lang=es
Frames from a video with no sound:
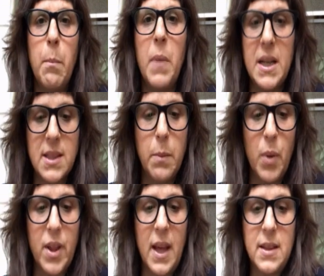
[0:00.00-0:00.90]
más
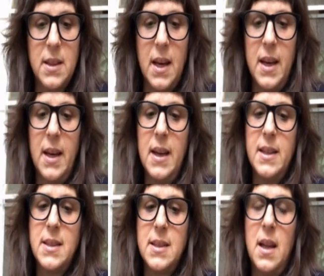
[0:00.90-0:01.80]

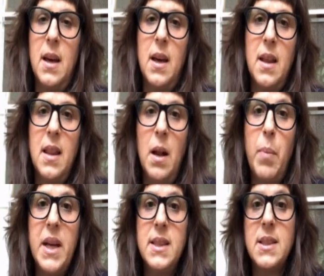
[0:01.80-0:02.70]
importantes eh,
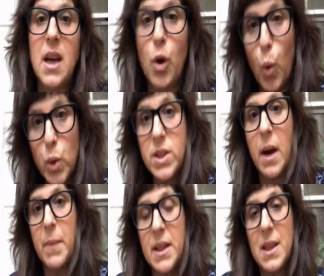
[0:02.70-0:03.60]
del país que
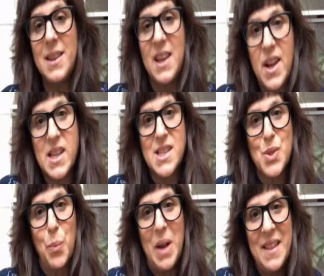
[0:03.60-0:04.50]
justamente tiene
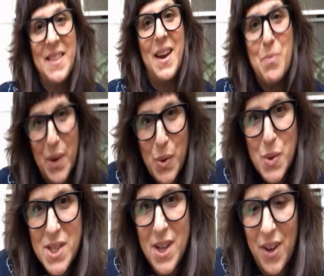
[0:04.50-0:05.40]
su planta de
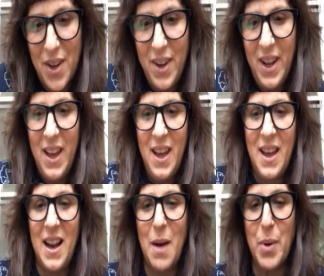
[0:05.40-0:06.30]
producción
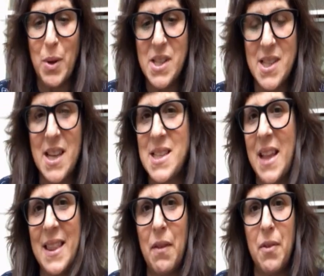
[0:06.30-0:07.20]
en la provincia de
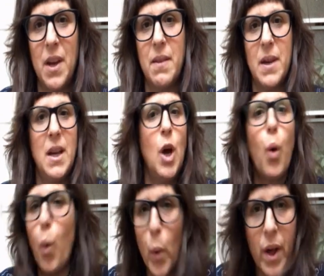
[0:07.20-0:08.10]
Santa Fe
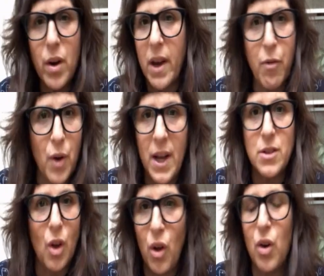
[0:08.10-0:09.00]
juro que
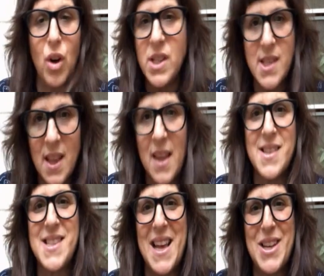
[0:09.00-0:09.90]
fue todo
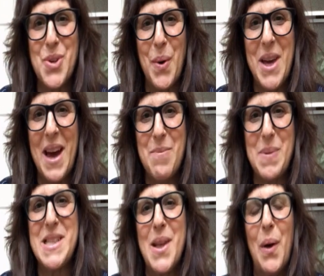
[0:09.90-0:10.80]
coincidencia. Yo había
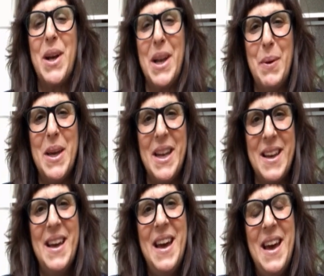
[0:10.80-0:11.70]
empezado a
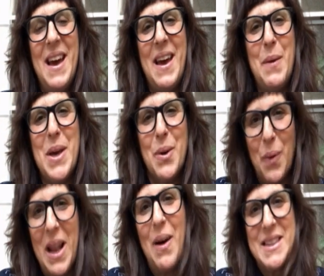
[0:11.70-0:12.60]
escribir eh,
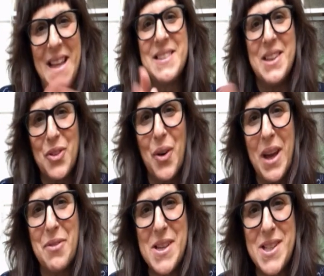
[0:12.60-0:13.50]
vinculado a estas
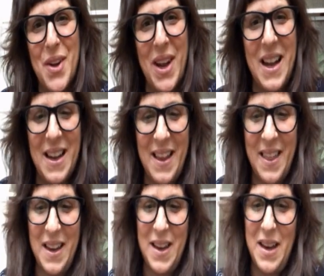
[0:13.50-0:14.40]
historias
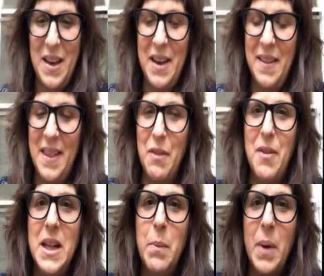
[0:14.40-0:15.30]
ficcionales de, de,
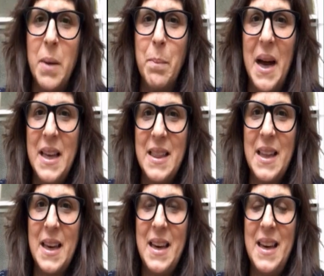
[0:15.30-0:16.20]
Felipe y
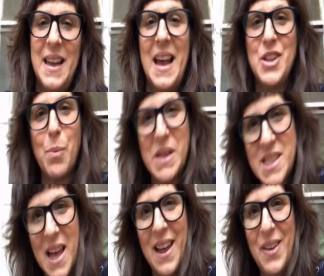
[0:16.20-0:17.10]
Maite el año
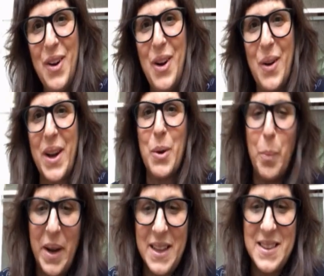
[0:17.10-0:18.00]
pasado, lo
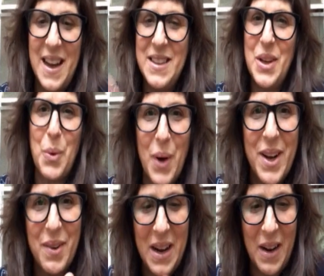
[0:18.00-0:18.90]
recuperé este año y
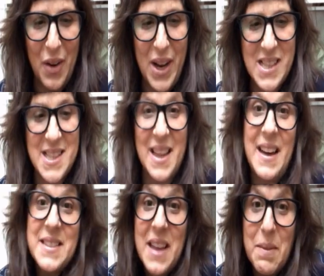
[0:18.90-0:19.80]
bueno, ahora se
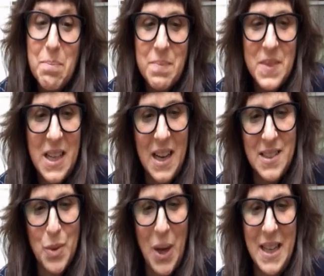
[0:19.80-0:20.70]
da esta
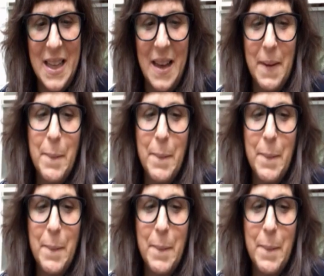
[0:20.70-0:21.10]
casualidad.